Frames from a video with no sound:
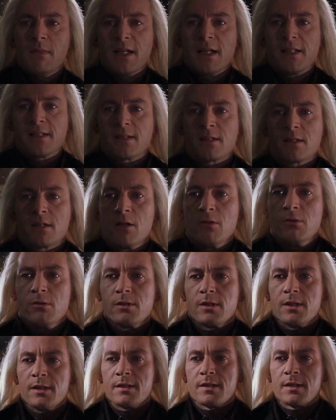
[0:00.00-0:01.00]
und man sieht so
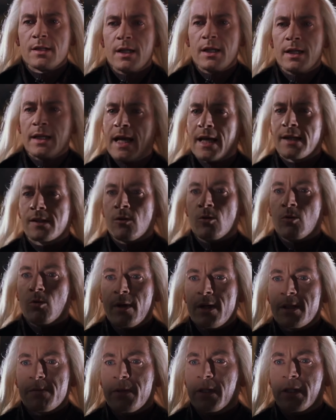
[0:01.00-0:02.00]
einen ganz dünnen
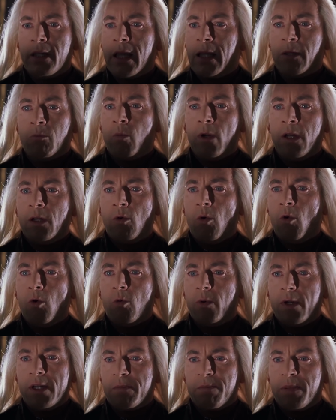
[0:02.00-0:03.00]
Lichtstrahl nur um seine Augen.
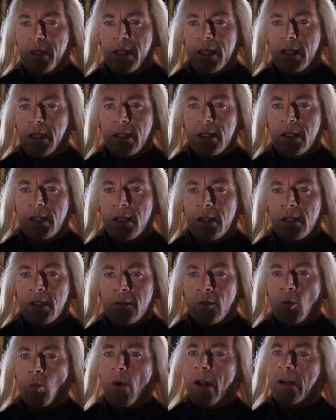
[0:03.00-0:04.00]
Das Gesicht ist dunkel,
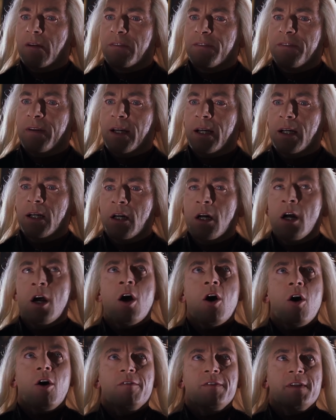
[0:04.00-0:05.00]
die Augen sind
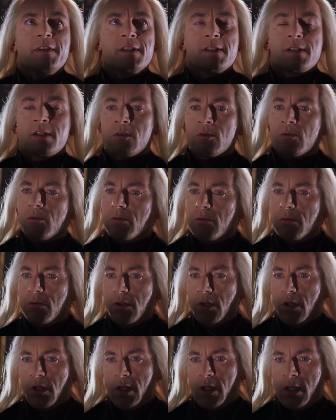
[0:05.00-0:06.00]
irgendwie hell, dadurch wirkt es dann
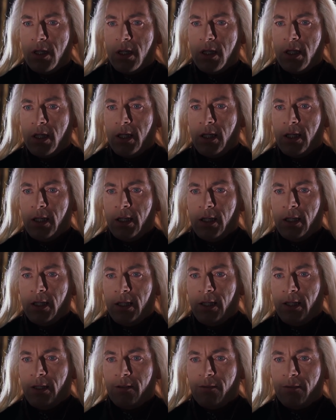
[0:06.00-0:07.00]
besonders
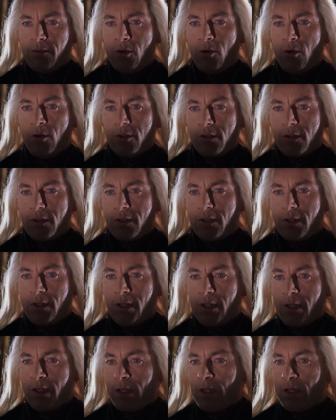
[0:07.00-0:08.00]
intrigant oder so. Ich
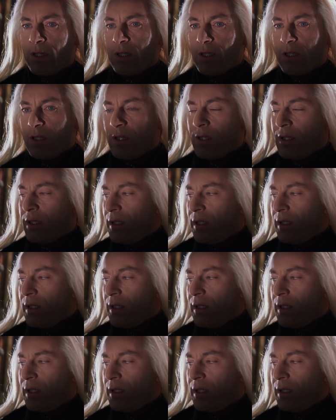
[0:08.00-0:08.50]
will dir jetzt nichts äh,